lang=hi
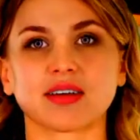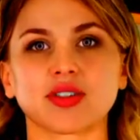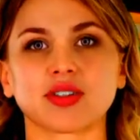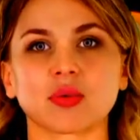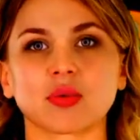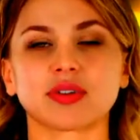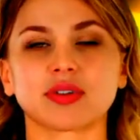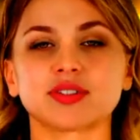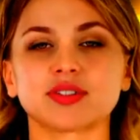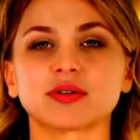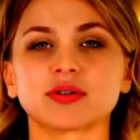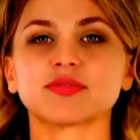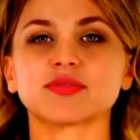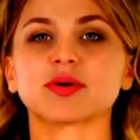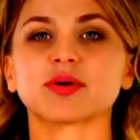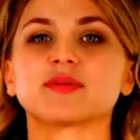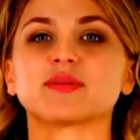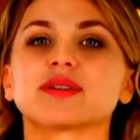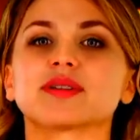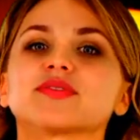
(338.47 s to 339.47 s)
तो इसका
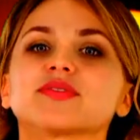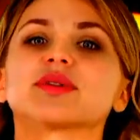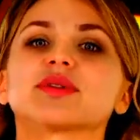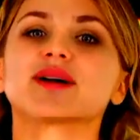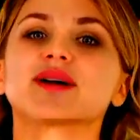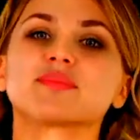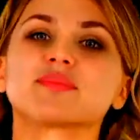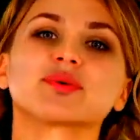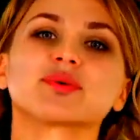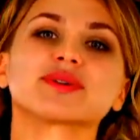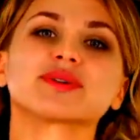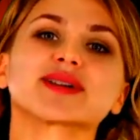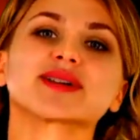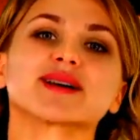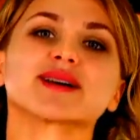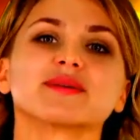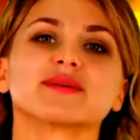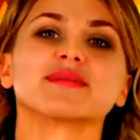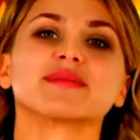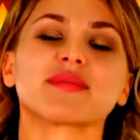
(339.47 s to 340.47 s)
सर किस तरह मोड़
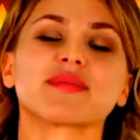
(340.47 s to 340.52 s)
गया